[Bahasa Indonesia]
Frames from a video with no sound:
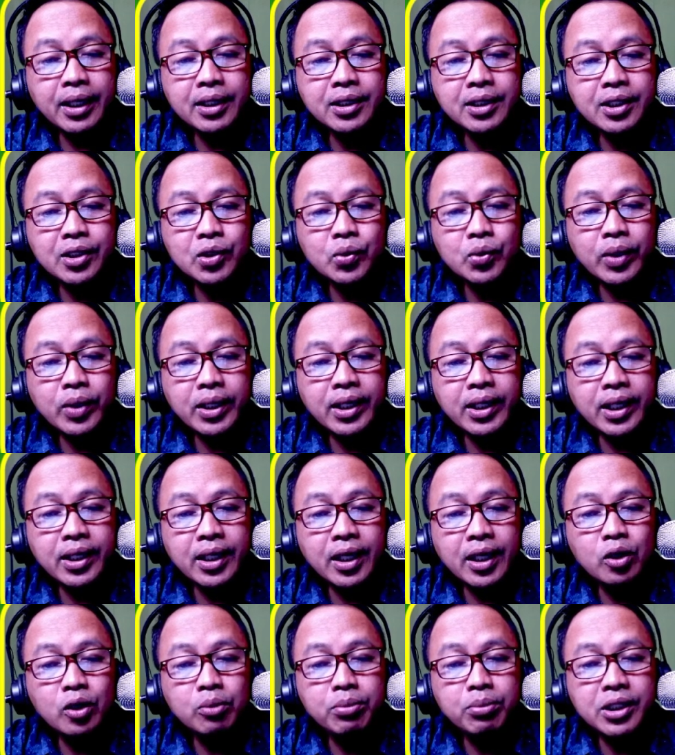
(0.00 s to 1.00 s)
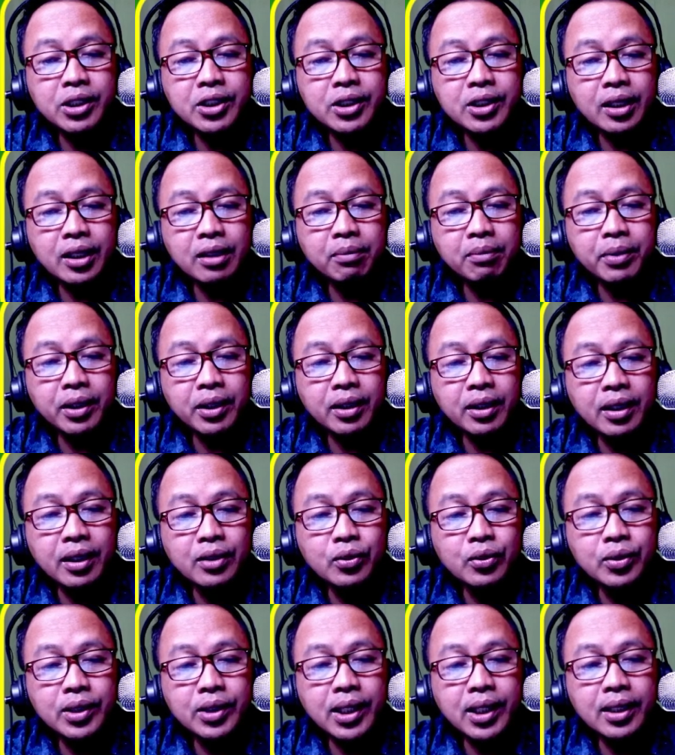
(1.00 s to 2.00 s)
siswa dan alumni secara
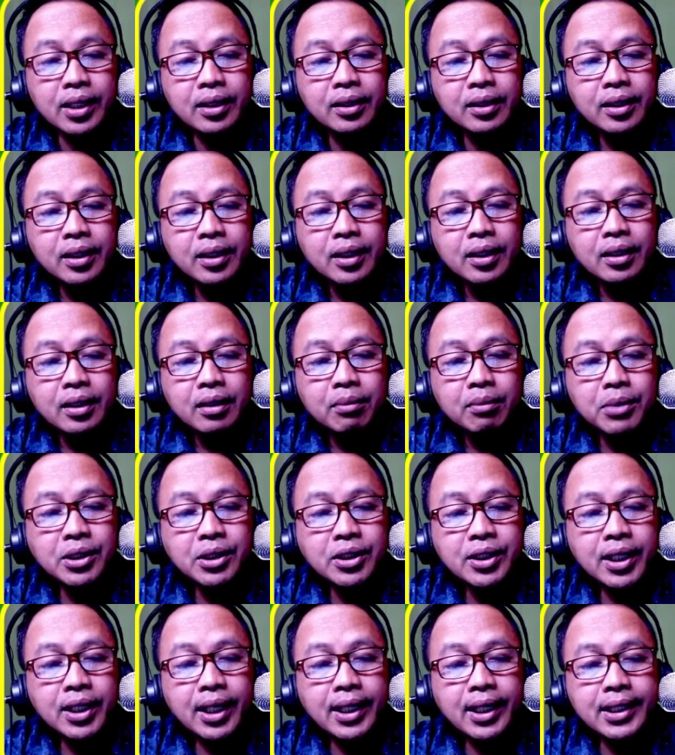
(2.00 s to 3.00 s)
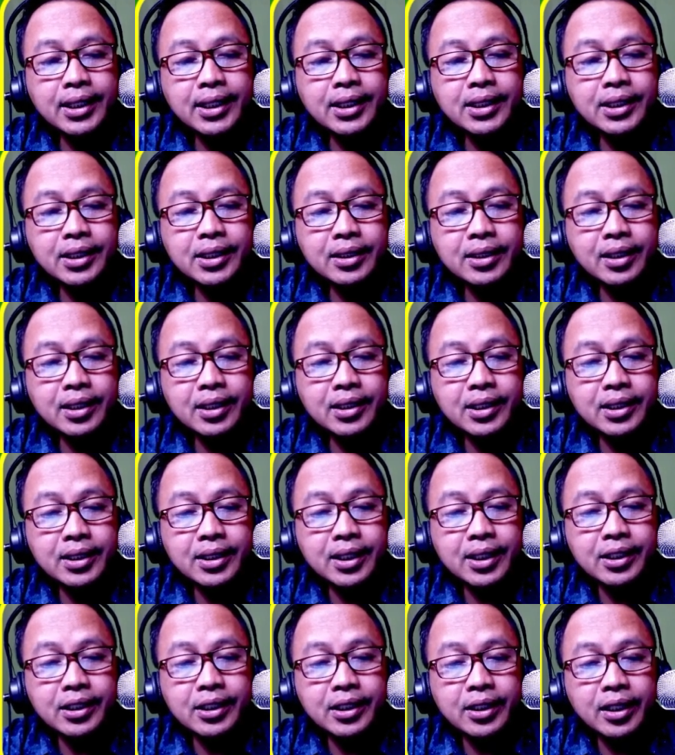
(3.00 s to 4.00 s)
berkelanjutan, menjalin
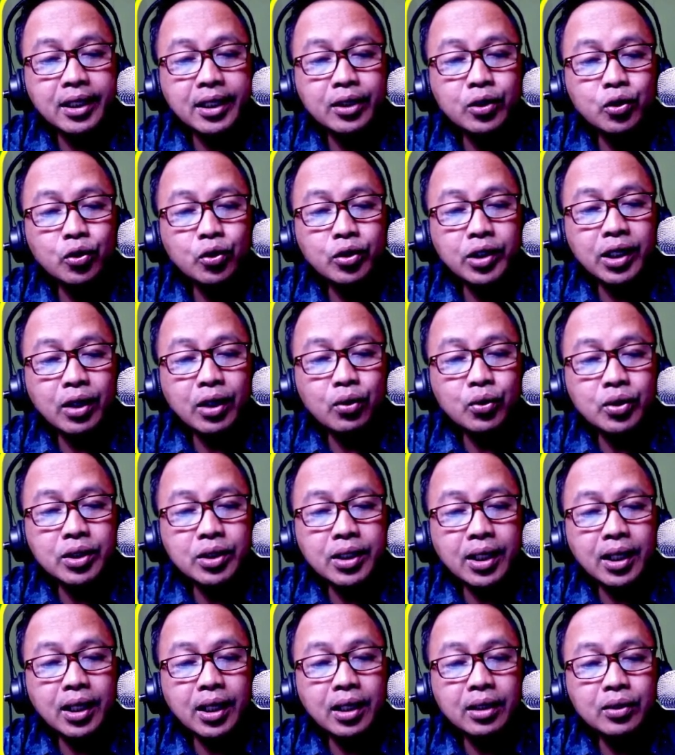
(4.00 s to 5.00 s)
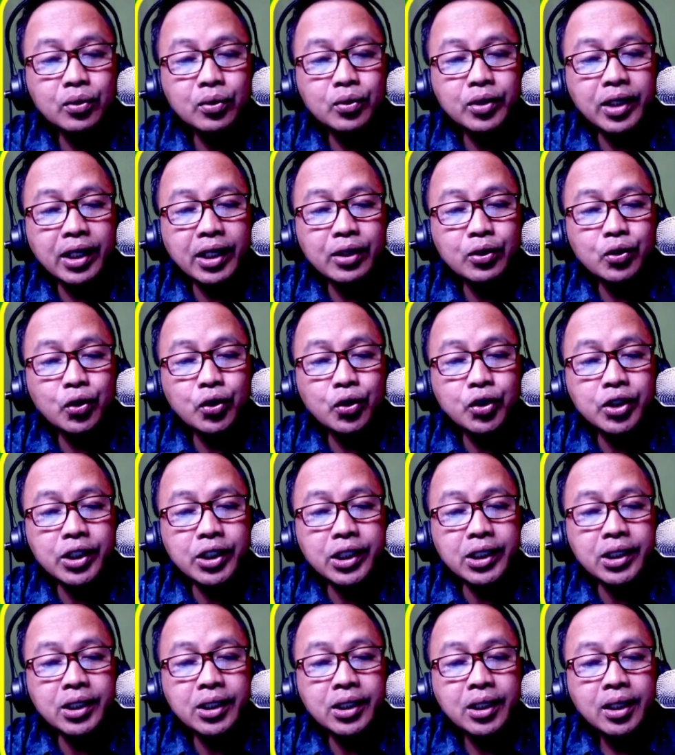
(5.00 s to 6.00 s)
sinergitas dengan dunia usaha, dunia
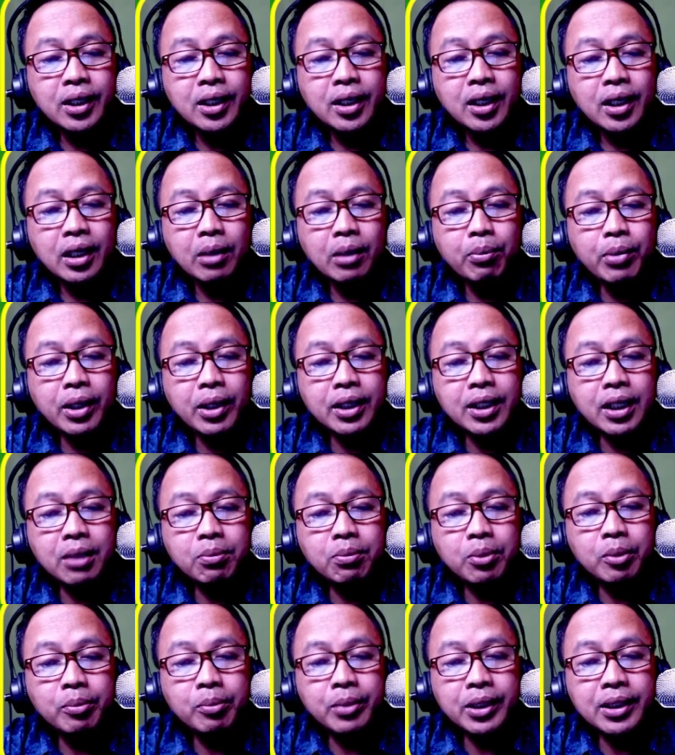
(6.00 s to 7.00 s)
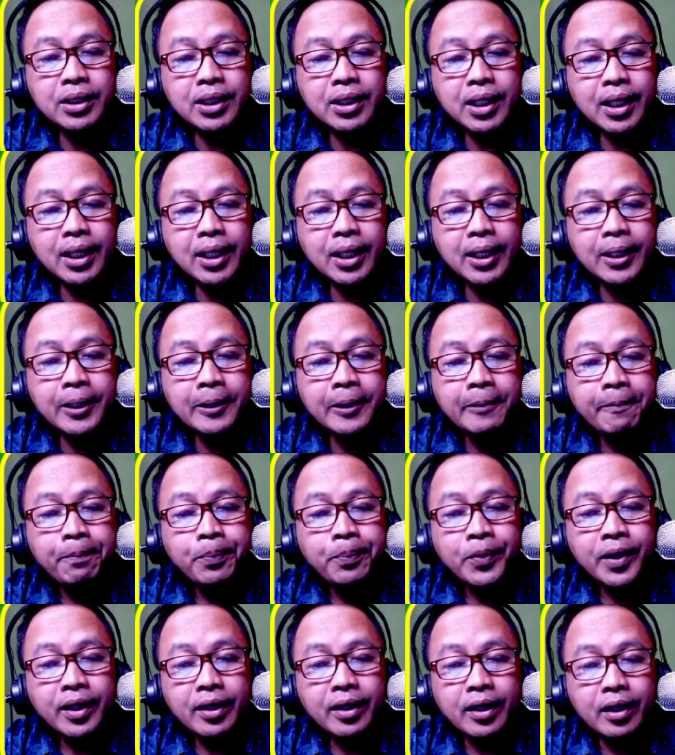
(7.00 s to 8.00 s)
industri, lembaga pemerintahan,
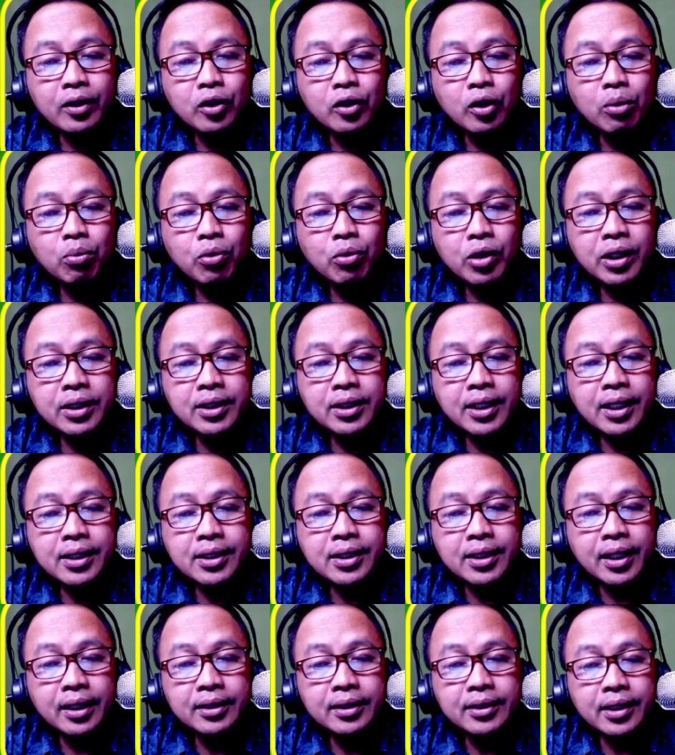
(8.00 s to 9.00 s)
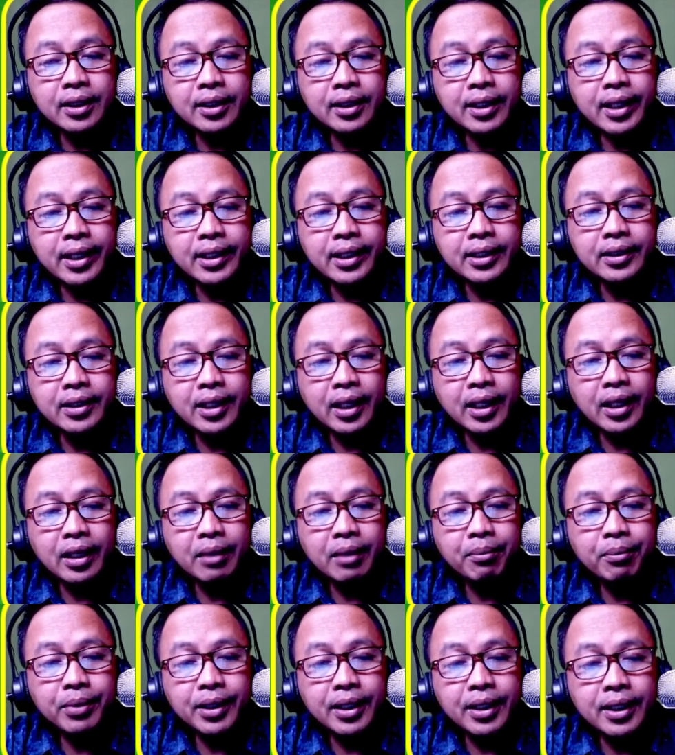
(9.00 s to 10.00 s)
dan komunitas yang terkait
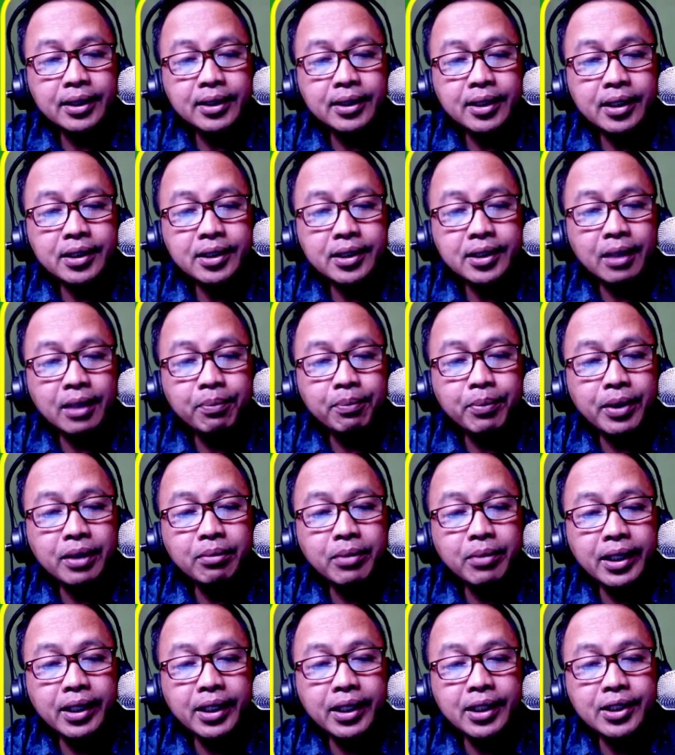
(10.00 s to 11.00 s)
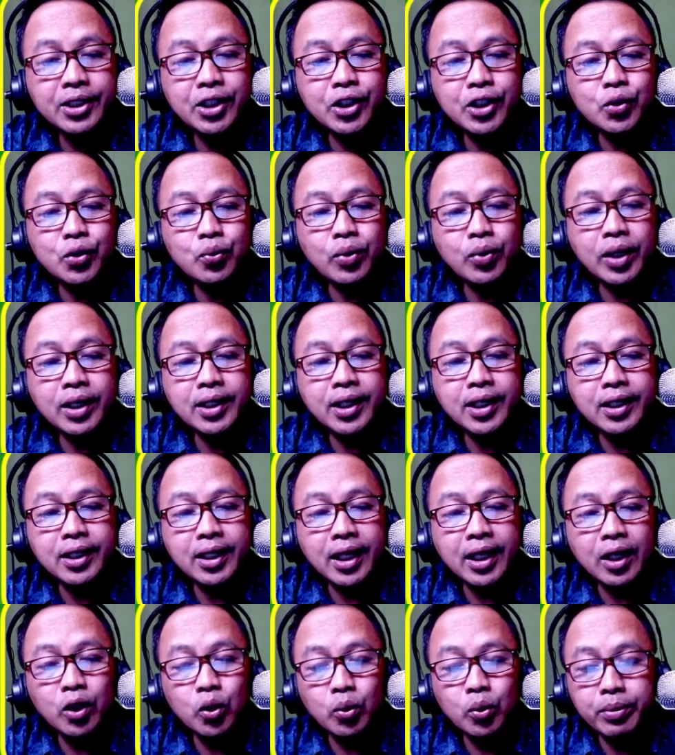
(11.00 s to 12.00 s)
dalam keterserapan bagi siswa dan
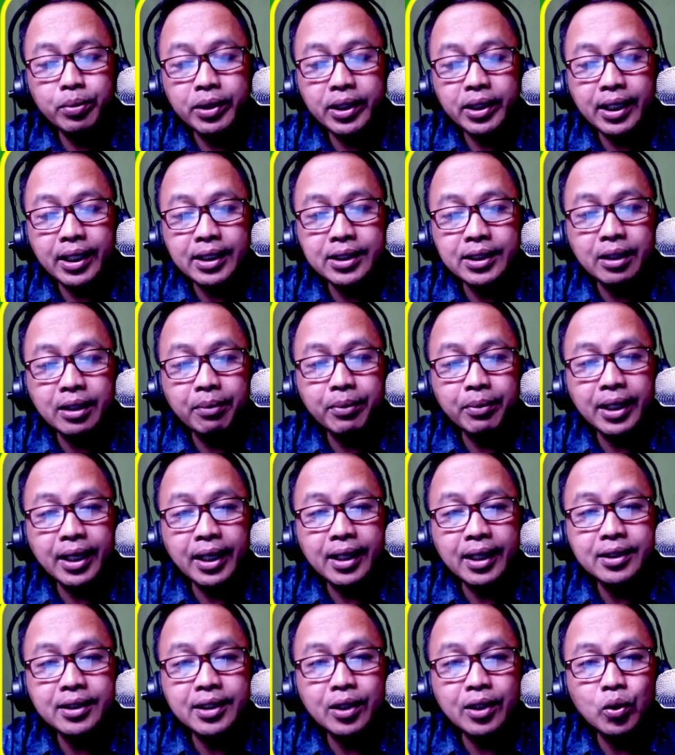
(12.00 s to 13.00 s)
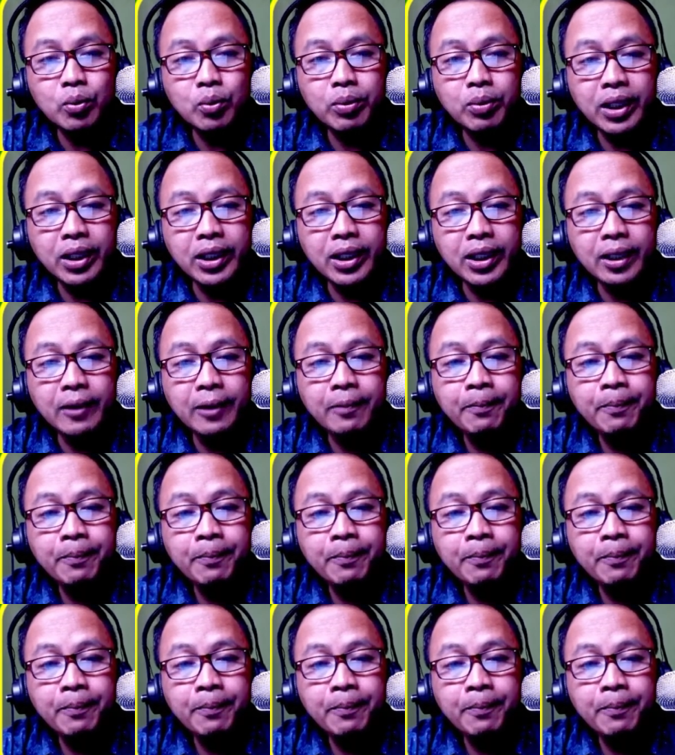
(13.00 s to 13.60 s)
alumni SMKN 1 Bangil.